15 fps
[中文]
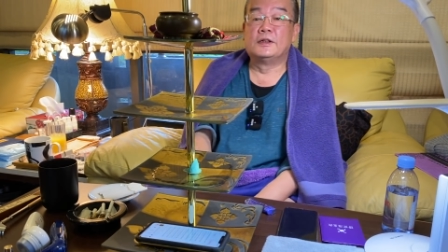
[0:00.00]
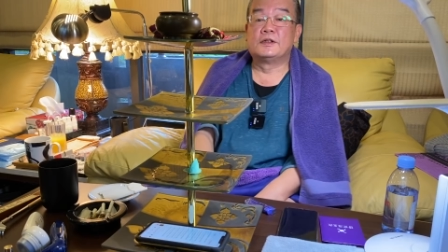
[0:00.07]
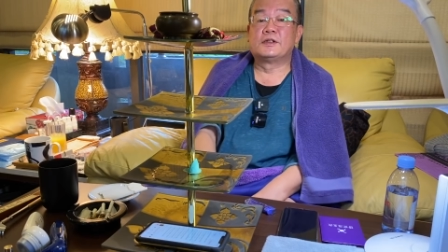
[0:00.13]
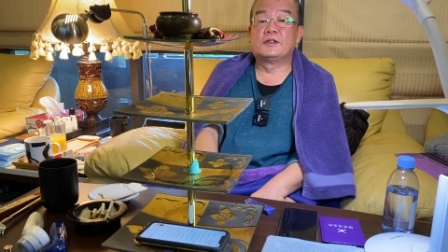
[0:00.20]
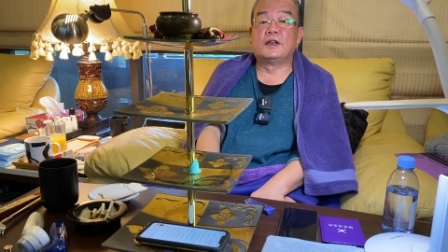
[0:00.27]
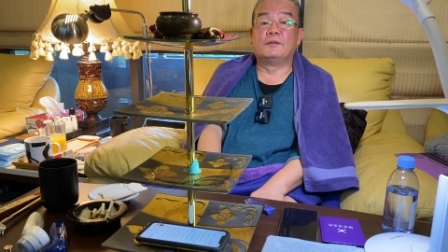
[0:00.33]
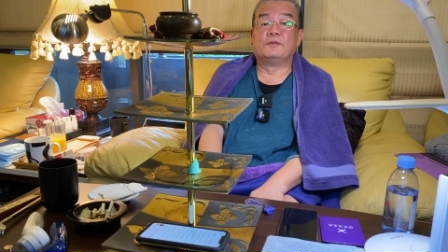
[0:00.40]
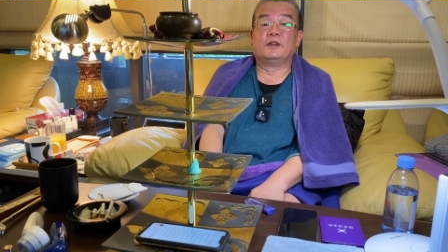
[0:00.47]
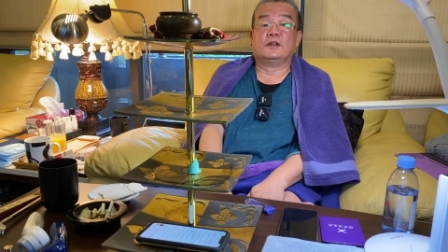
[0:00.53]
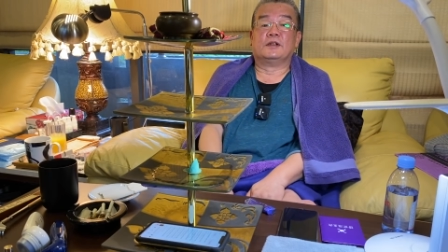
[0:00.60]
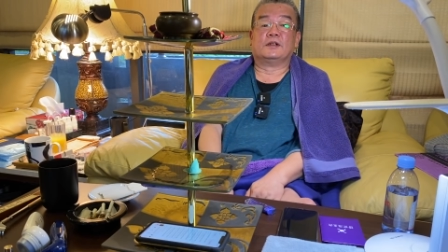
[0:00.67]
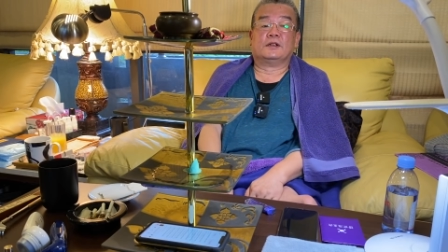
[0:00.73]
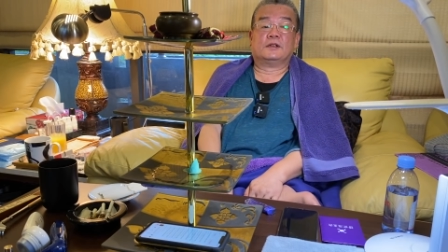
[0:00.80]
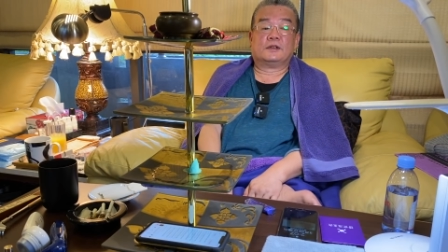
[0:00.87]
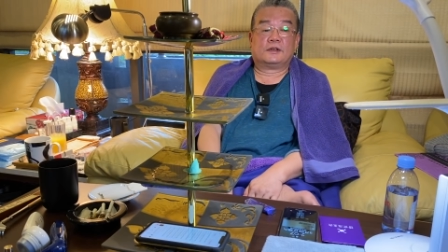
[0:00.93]
上面
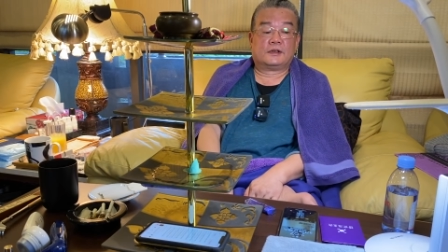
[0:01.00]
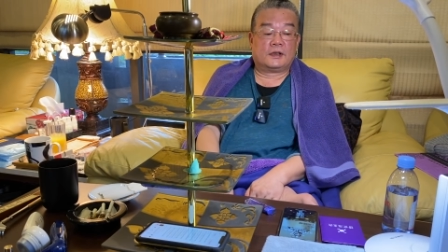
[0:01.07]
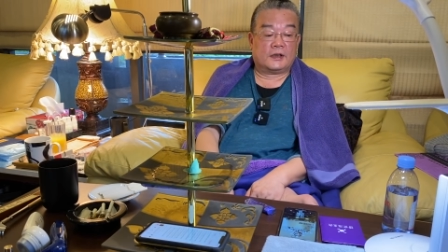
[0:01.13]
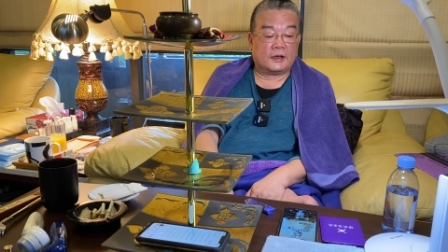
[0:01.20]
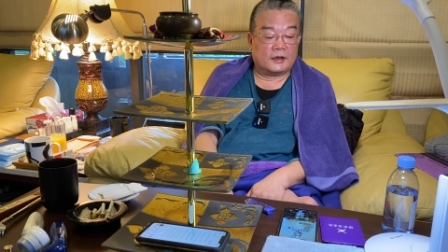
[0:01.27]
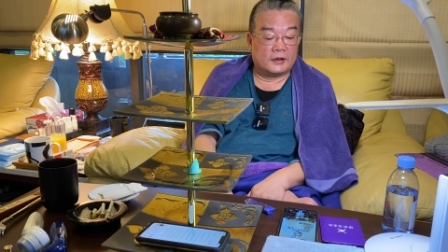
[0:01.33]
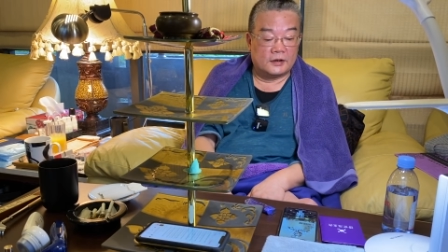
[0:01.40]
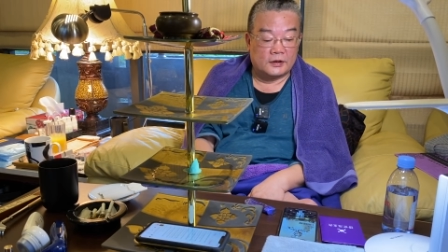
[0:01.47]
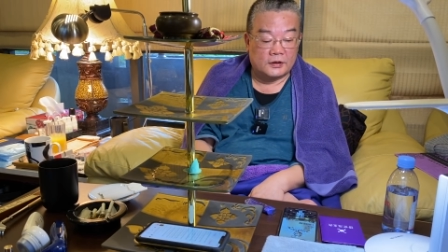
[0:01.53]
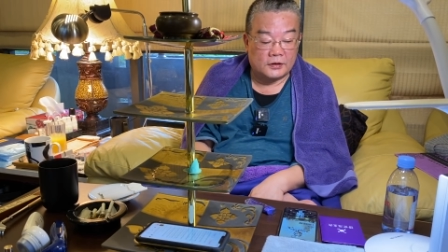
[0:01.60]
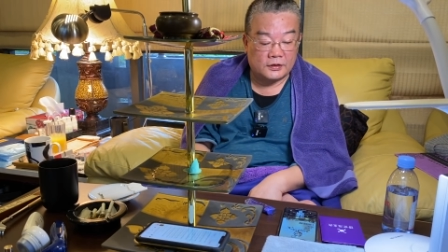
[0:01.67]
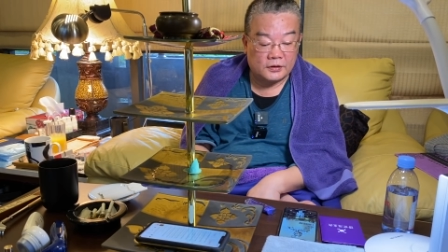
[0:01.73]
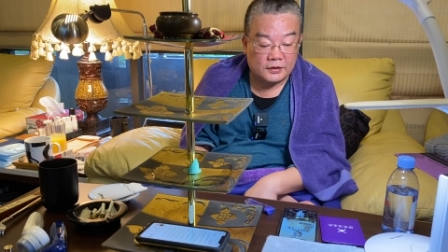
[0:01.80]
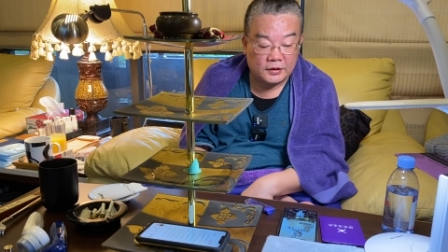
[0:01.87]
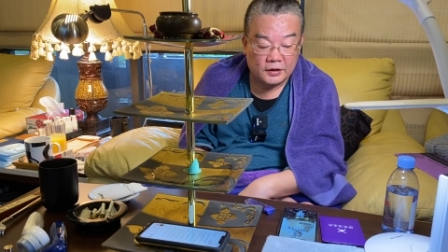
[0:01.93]
呢，再来呢
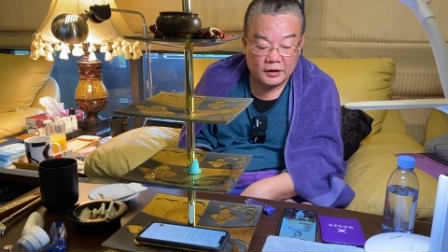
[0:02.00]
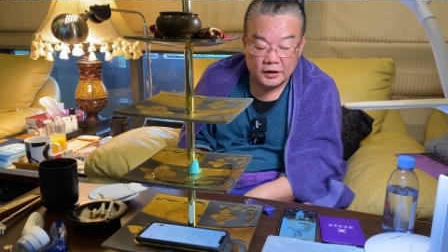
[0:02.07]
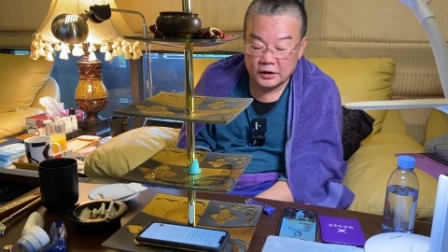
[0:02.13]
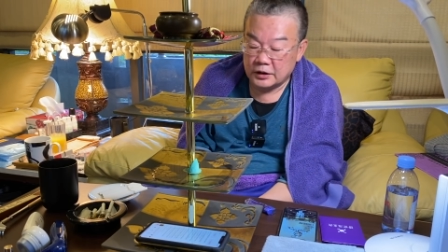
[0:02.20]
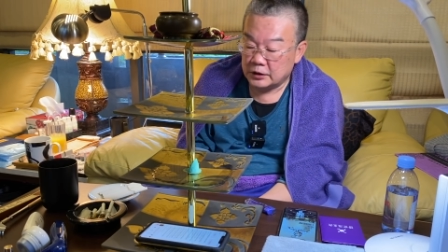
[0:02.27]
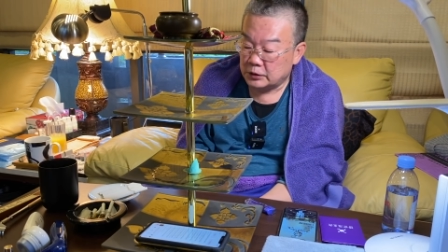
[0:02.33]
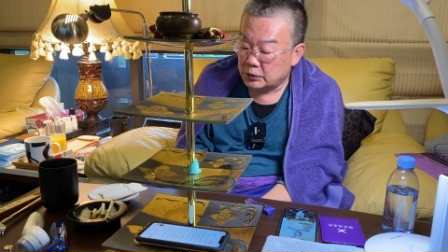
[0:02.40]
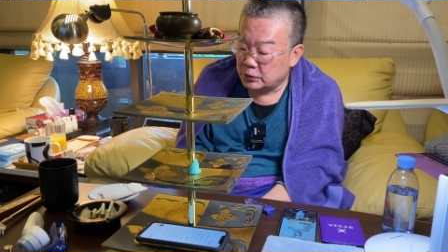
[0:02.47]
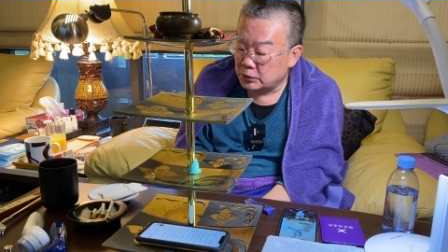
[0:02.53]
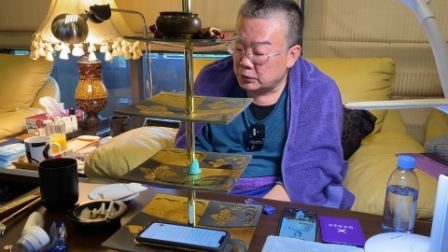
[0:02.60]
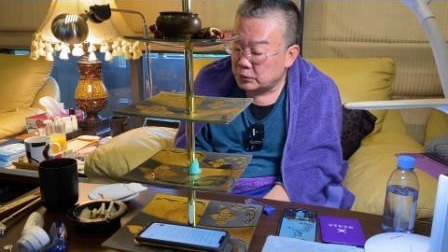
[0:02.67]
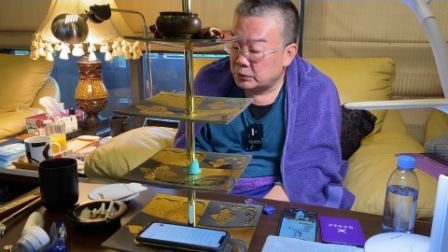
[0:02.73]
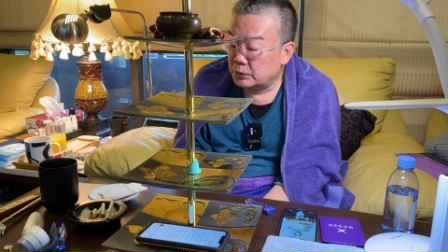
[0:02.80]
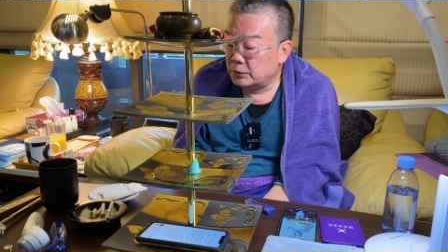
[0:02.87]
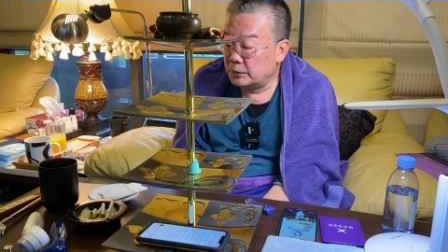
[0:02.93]
是那个
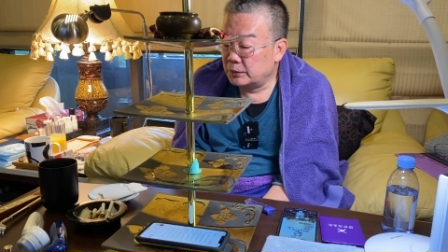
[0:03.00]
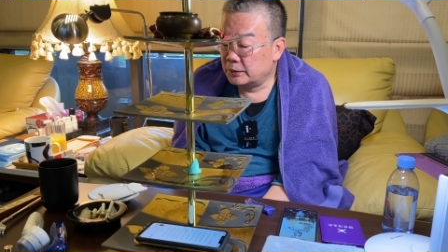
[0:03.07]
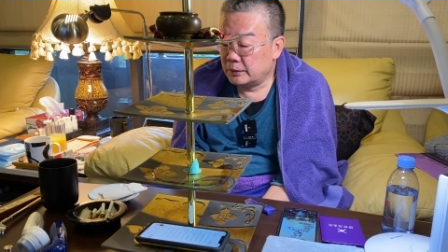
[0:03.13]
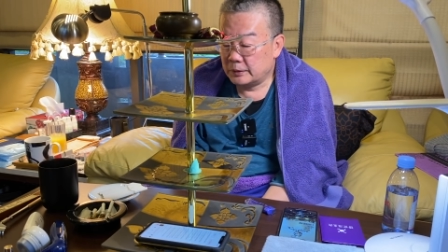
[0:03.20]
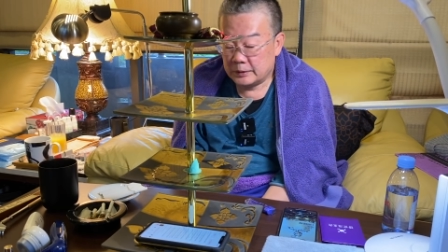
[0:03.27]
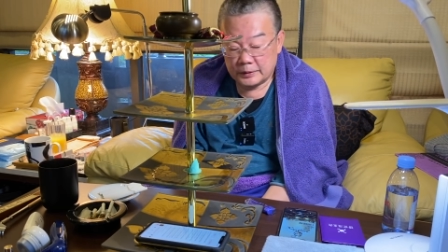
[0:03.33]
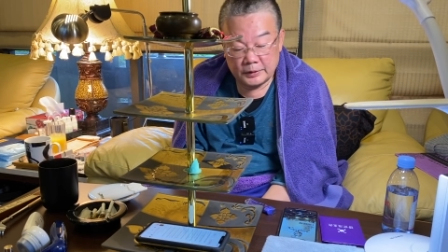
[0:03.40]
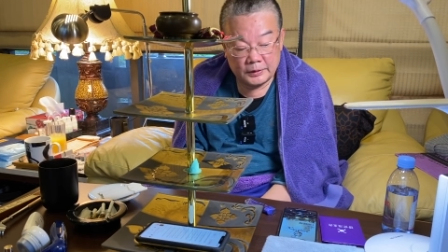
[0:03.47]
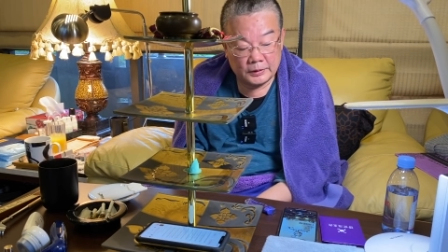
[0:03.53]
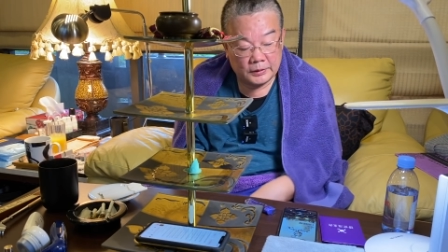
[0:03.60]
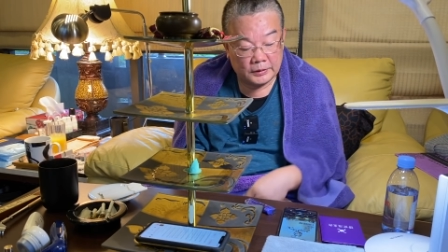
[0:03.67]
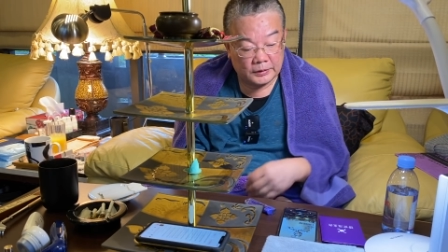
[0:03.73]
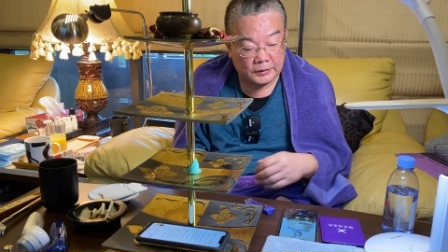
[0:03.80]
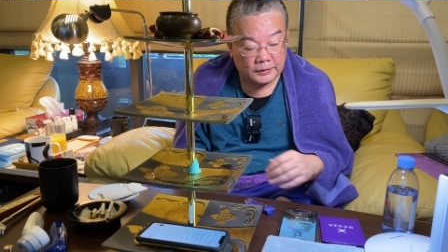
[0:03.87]
土，啊，